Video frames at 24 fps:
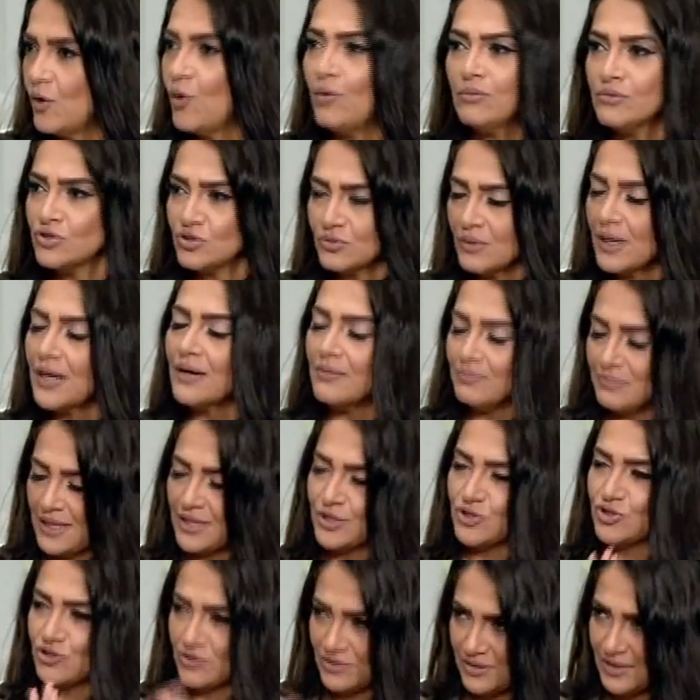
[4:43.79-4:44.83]
هو مش
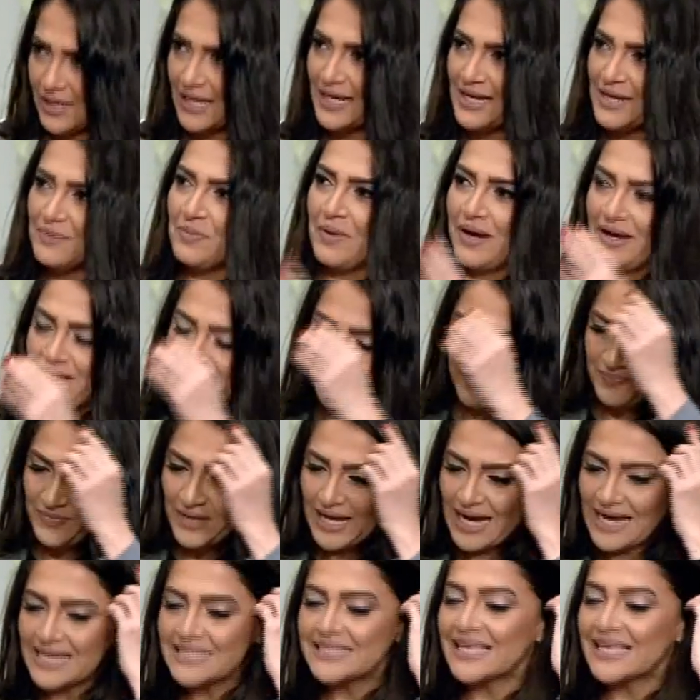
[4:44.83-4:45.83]
معلش خليك معايا نعم.